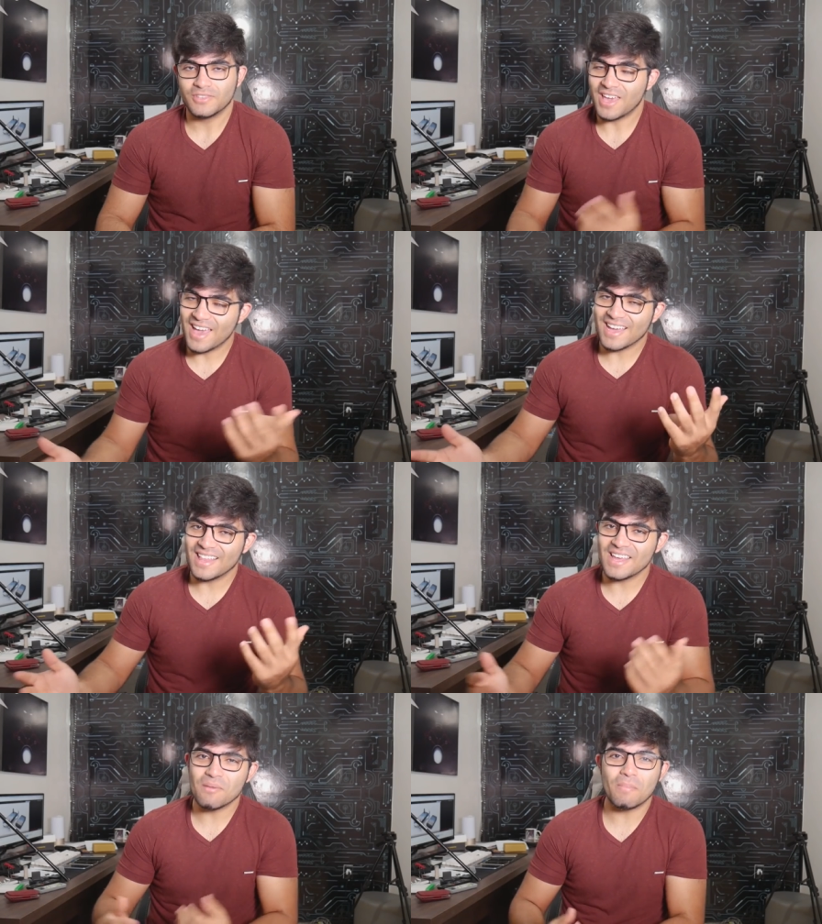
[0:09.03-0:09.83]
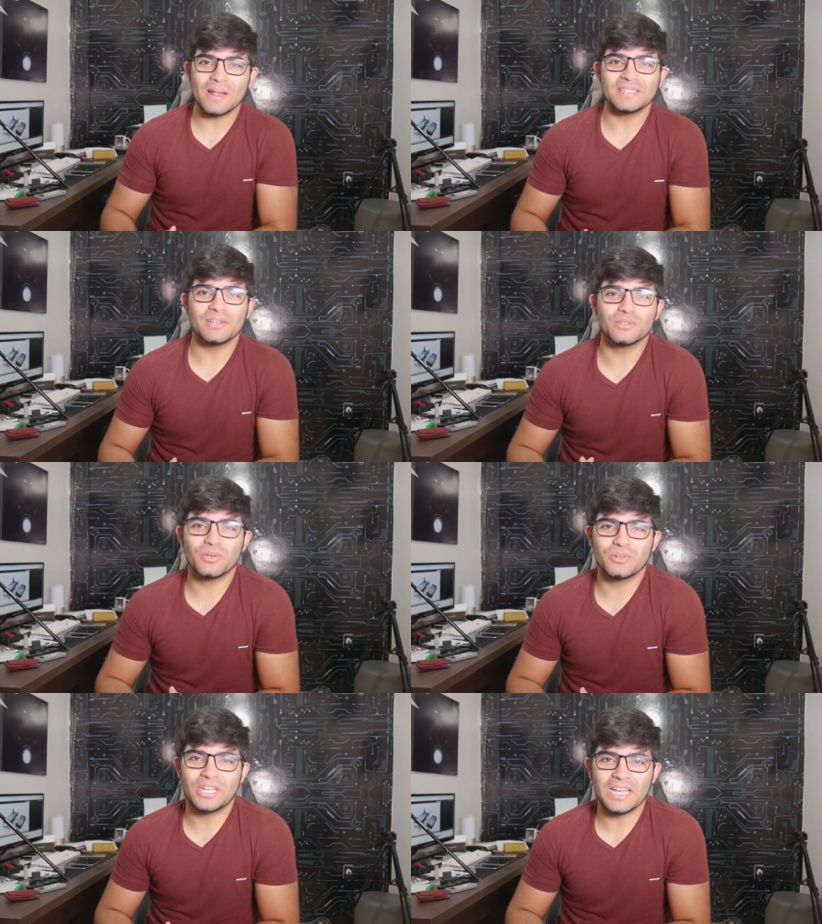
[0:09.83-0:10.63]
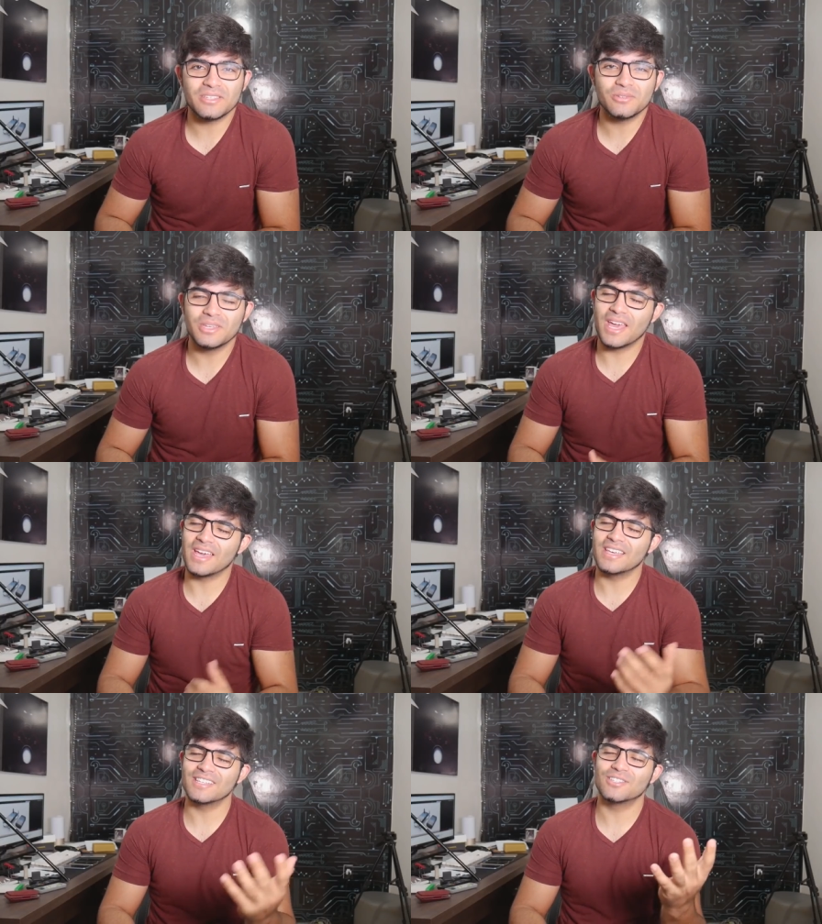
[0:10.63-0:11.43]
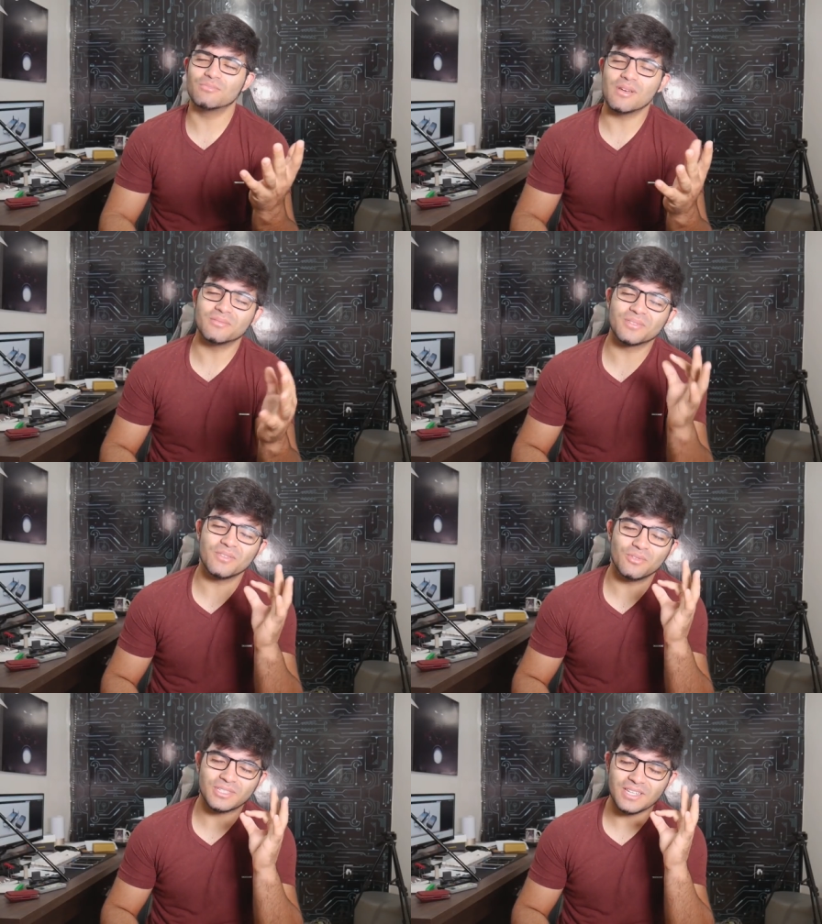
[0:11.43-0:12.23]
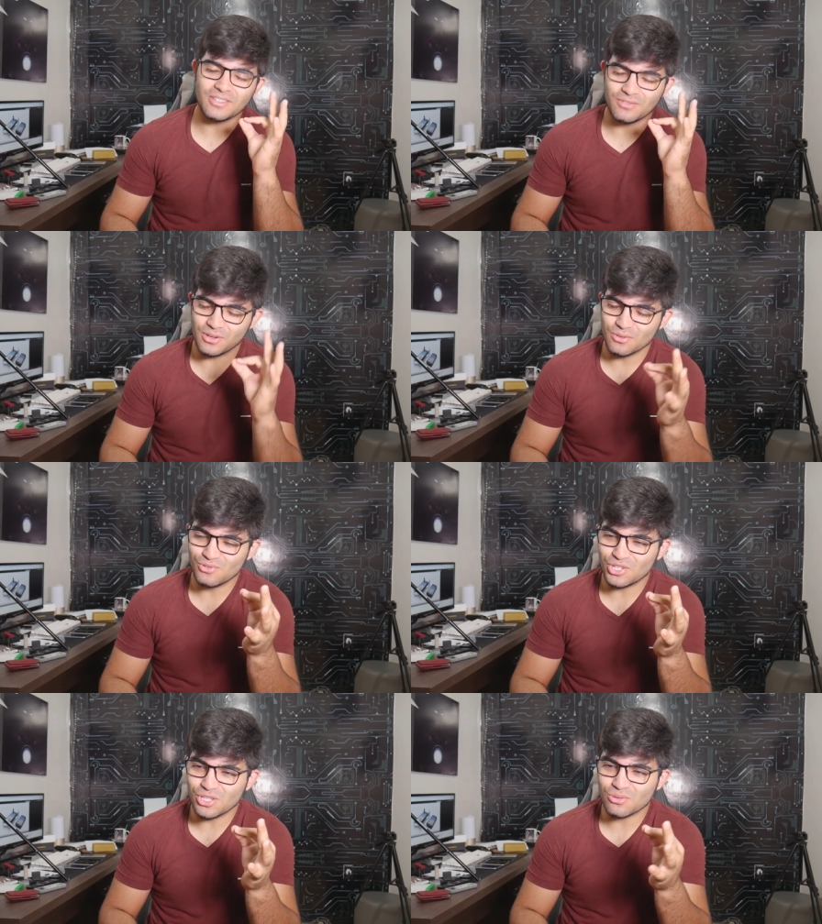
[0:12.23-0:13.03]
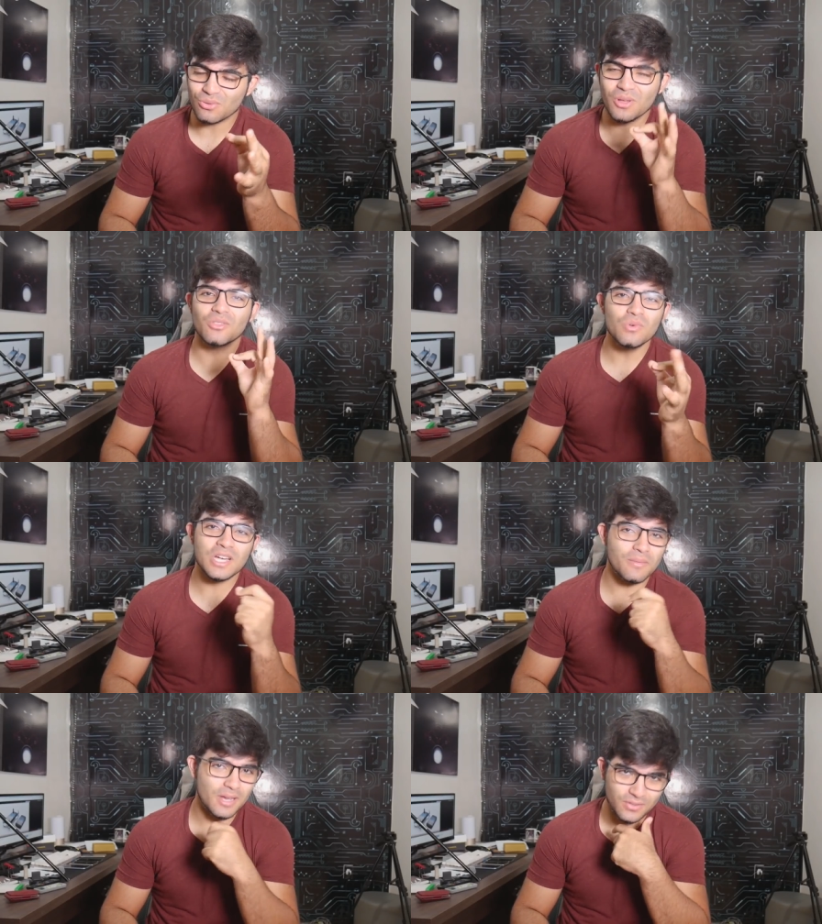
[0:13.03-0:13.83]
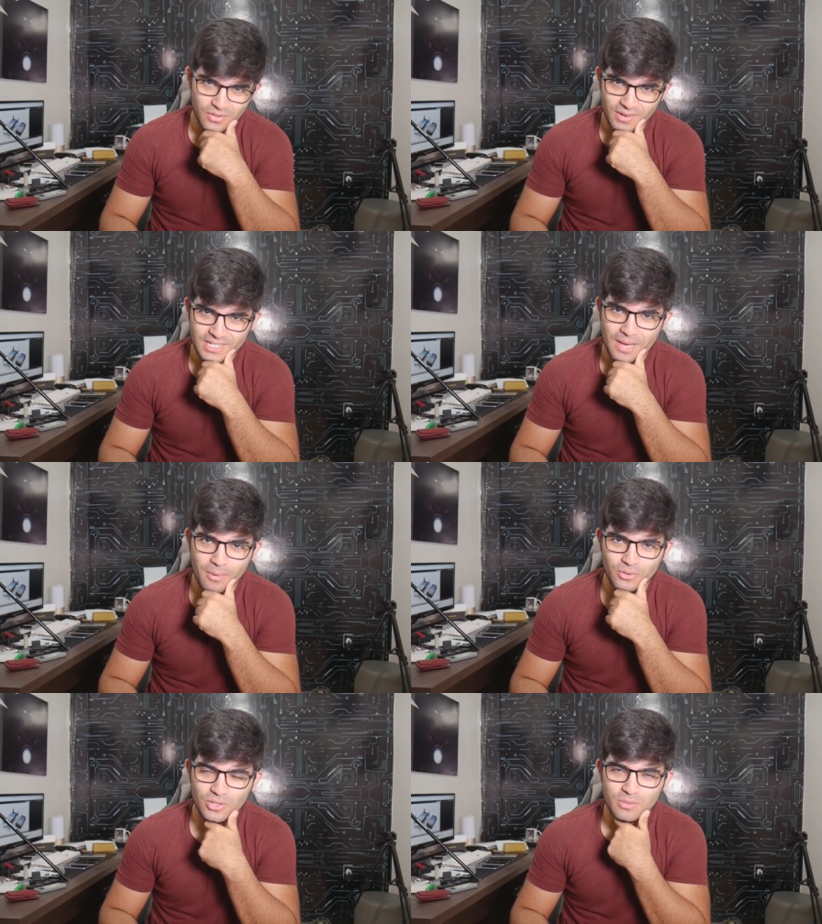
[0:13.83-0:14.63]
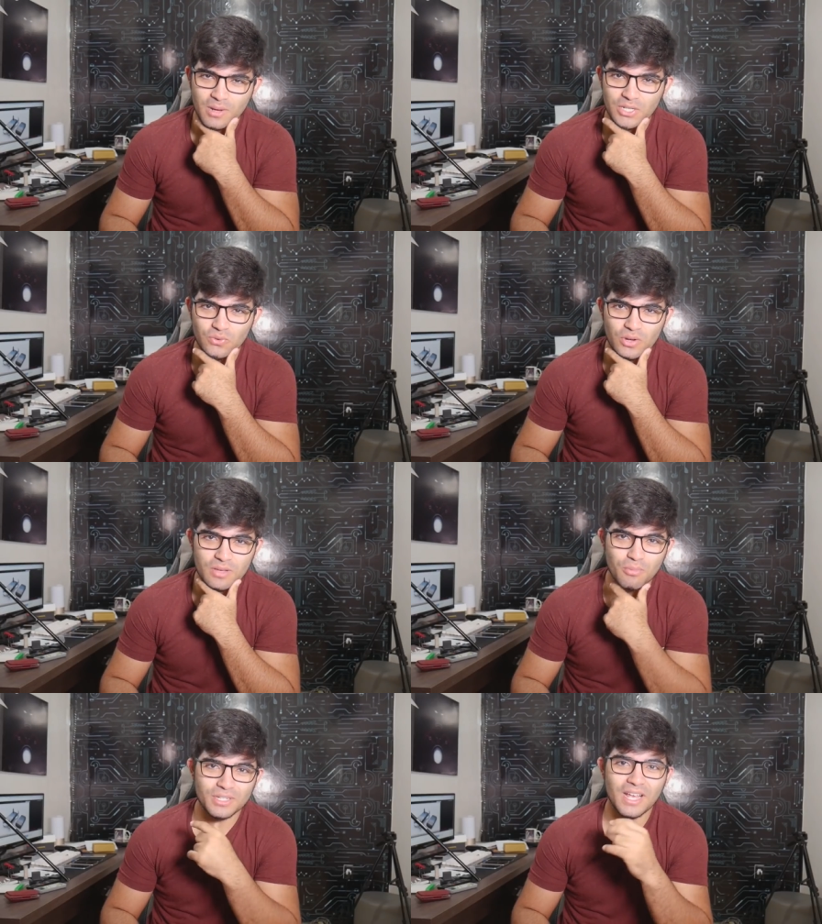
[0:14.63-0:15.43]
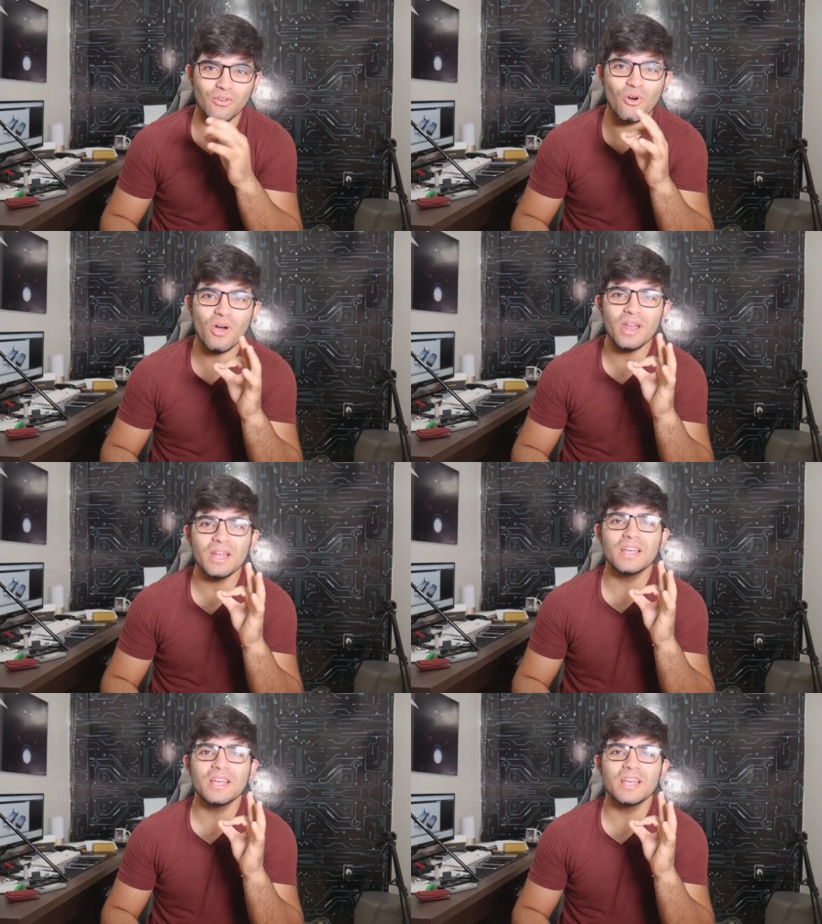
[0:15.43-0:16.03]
E aí galera, prazer, eu sou o Gesso e é isso mesmo que vocês viram no título. Nunca mais você vai quebrar o seu smartphone, pois agora